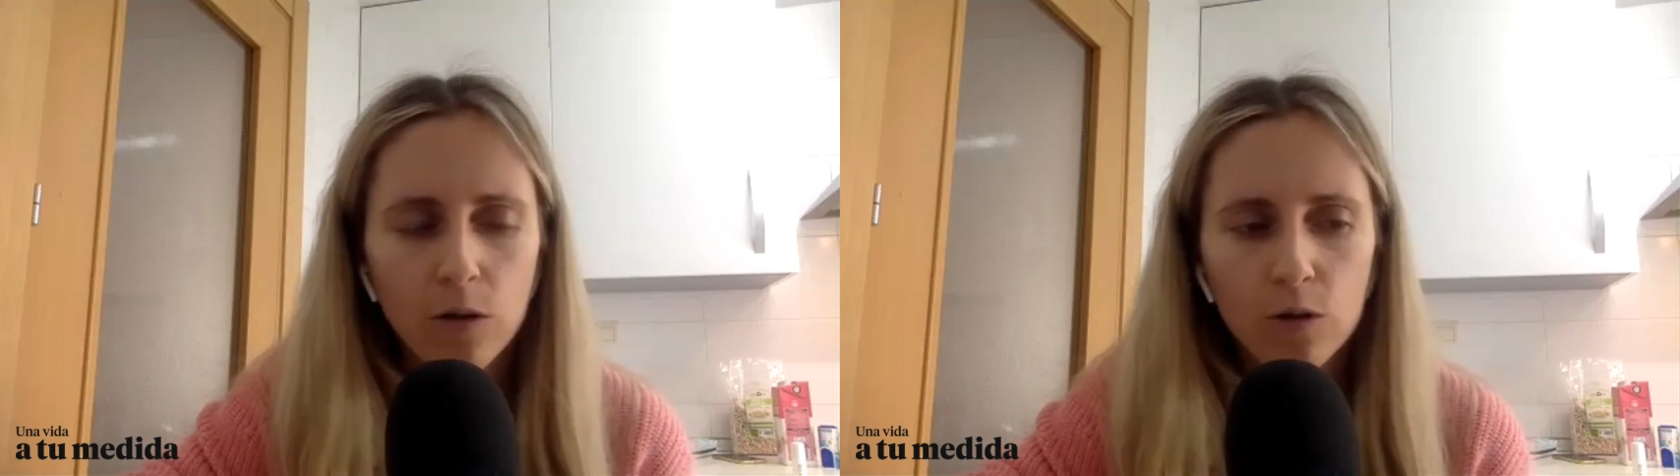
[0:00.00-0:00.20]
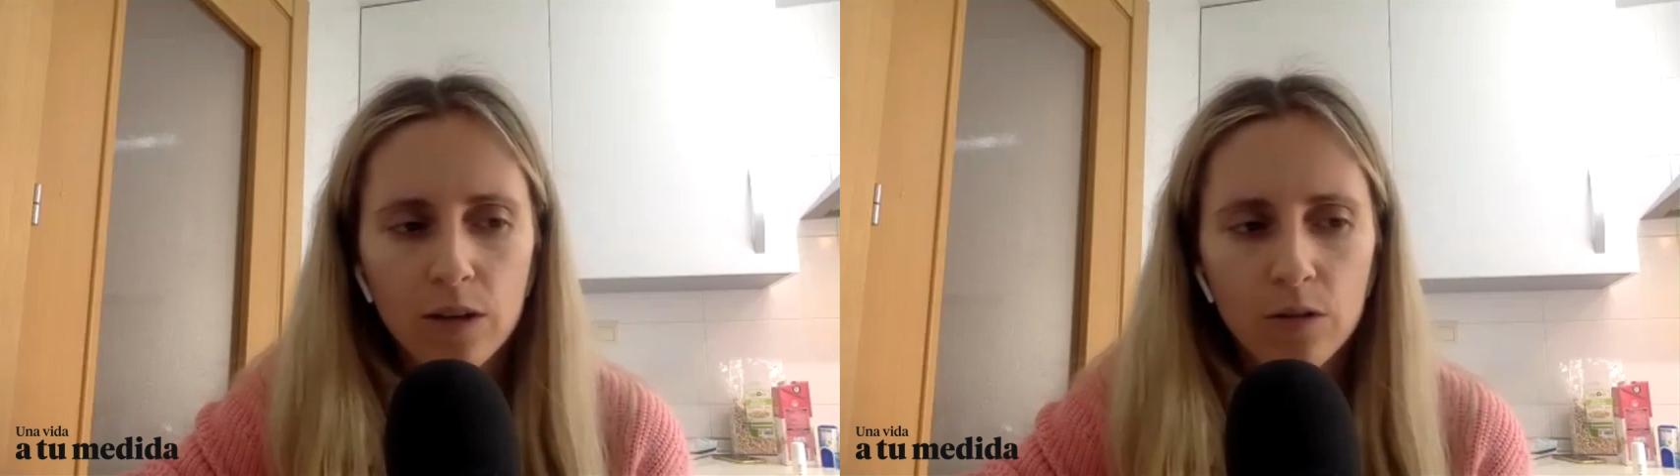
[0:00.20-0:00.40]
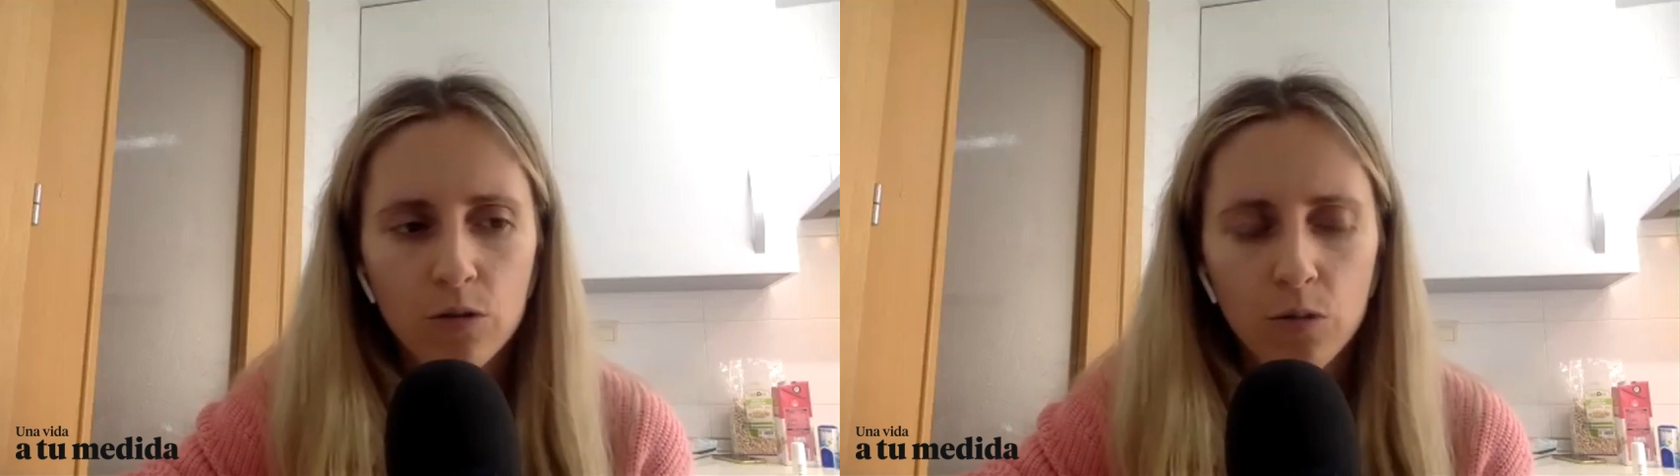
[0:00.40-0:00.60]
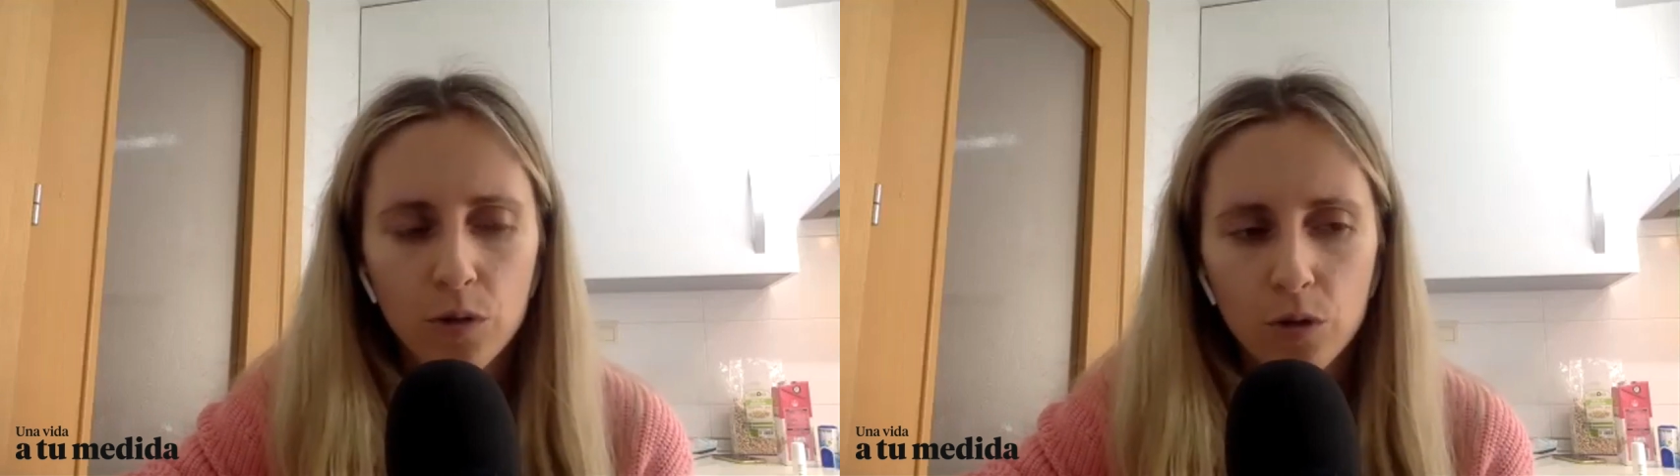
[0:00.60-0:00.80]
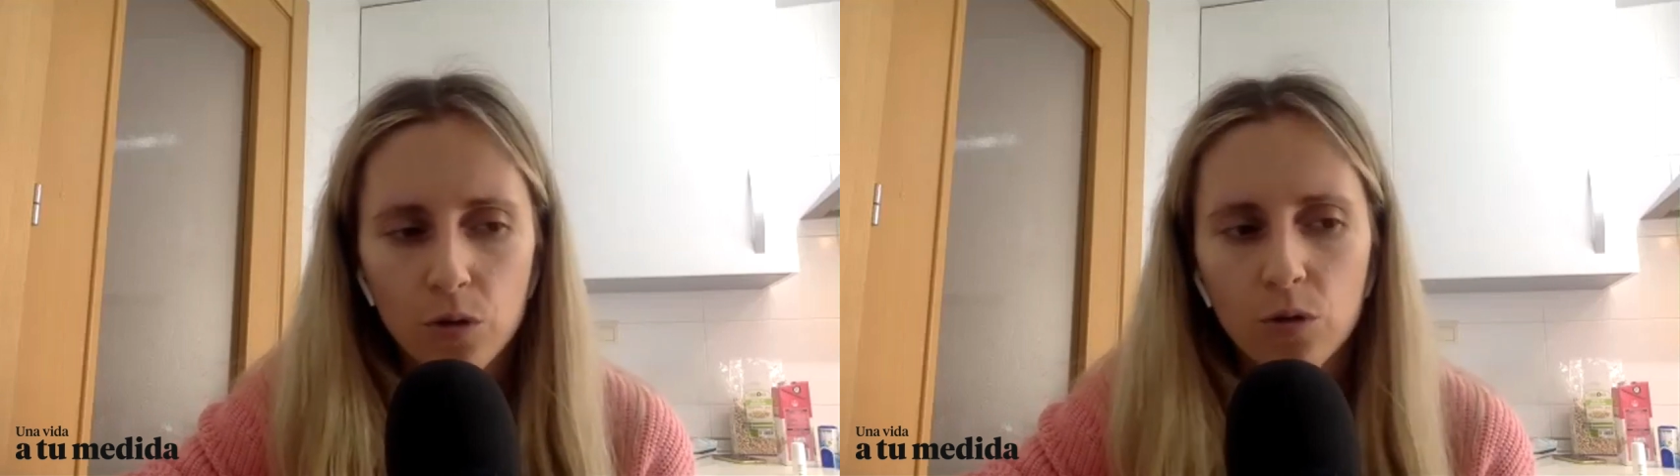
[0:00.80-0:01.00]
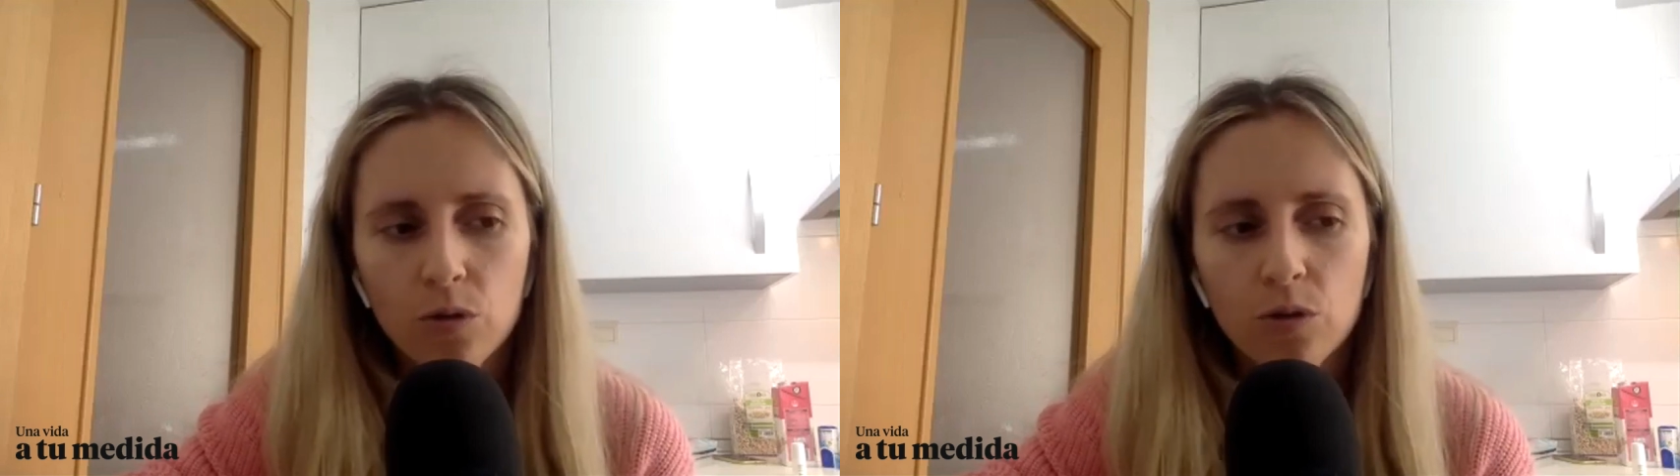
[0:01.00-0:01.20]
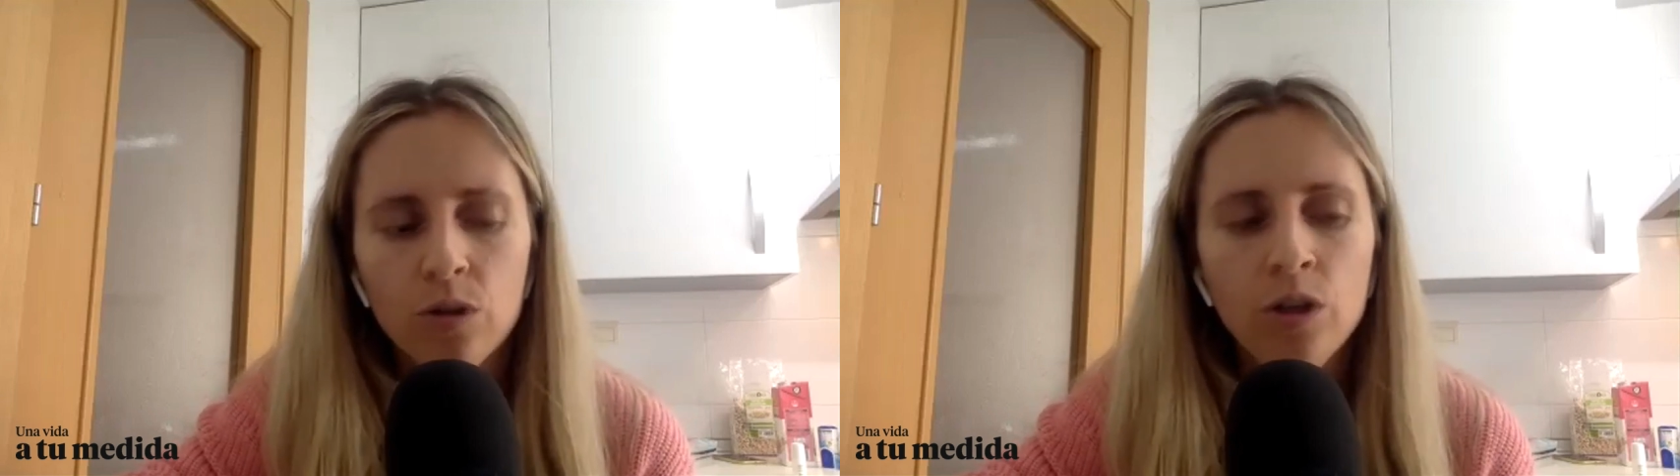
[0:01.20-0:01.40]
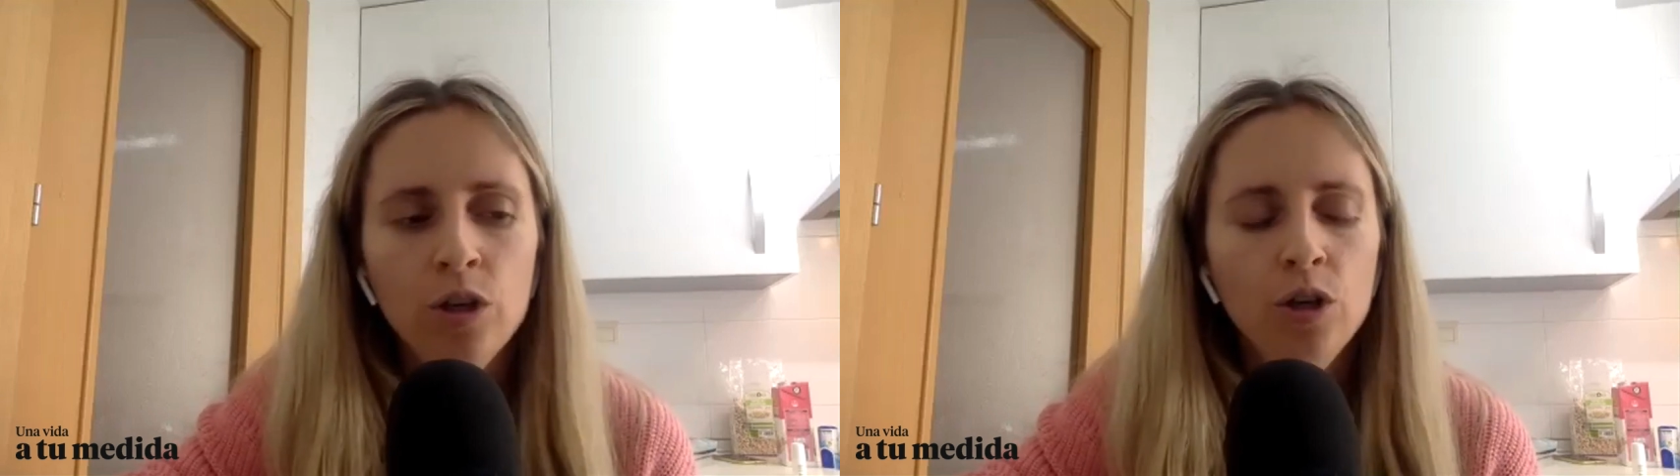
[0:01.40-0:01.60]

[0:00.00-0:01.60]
en contacto sobre todo con,